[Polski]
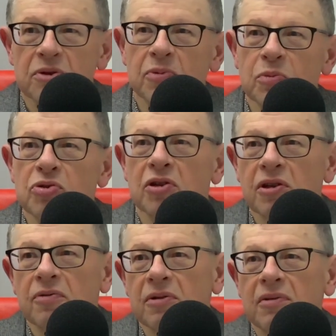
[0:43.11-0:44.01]
czy był
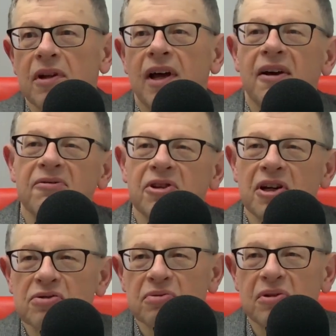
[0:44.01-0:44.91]
przykrywką dla
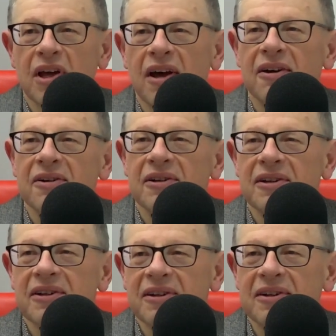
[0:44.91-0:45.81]
wyjazdu na
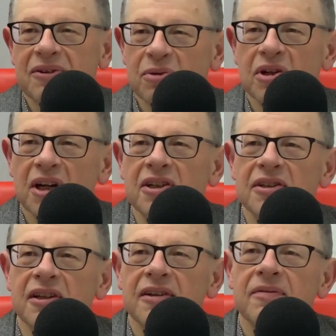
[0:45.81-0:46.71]
e,
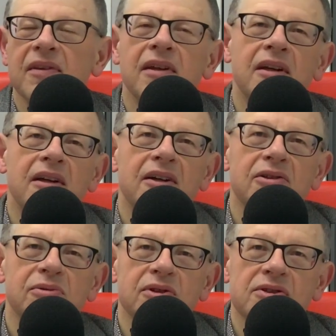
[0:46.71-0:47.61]
Ukrainę, mm -hmm.
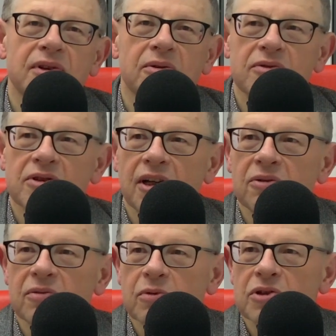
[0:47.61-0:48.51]
który z wielu
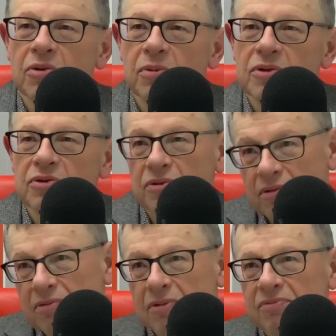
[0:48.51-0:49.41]
względów musiał być
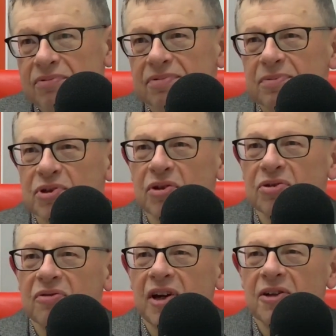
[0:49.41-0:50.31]
no,
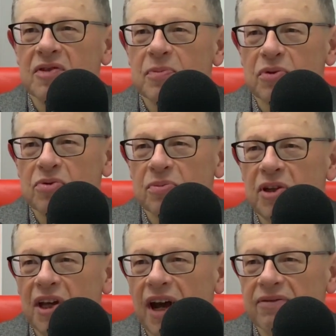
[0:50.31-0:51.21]
przygotowany w sposób
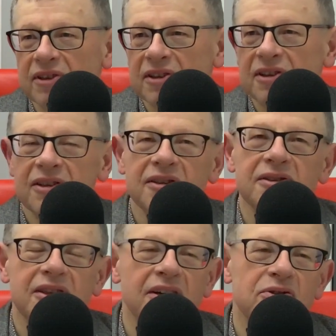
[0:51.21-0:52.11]
niejawny i
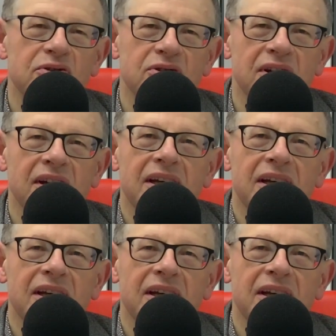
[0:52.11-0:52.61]
zdaje się, że